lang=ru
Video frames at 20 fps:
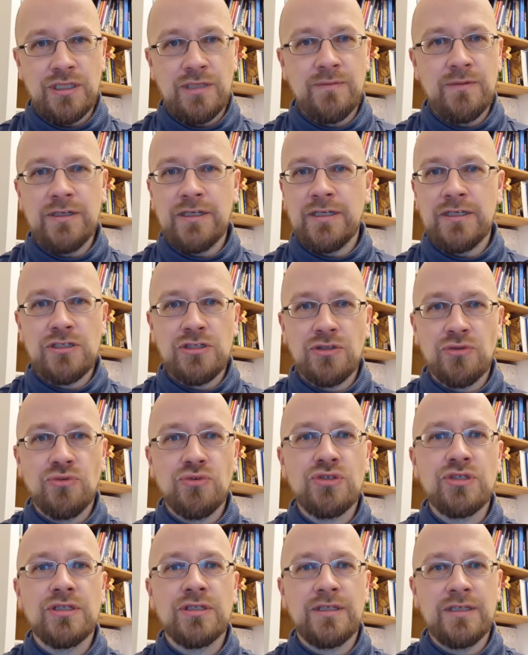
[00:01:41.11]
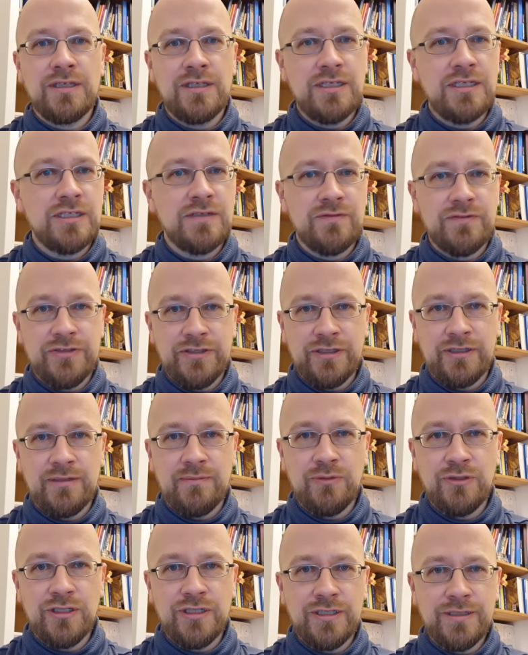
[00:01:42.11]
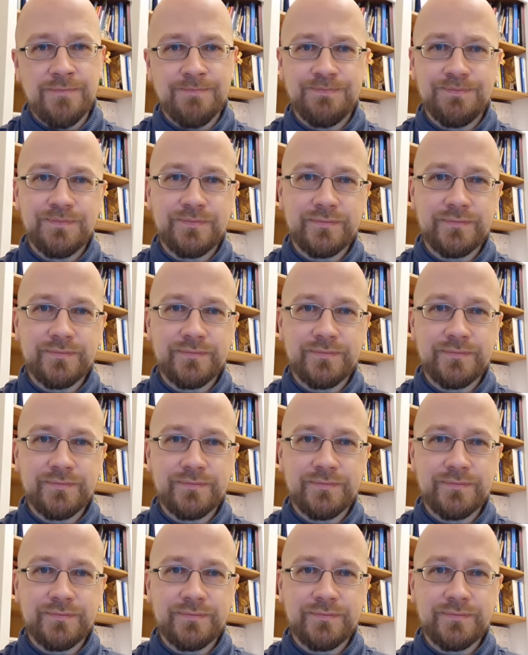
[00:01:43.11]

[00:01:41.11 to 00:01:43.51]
И мы, конечно, точно такие же в стратоплане,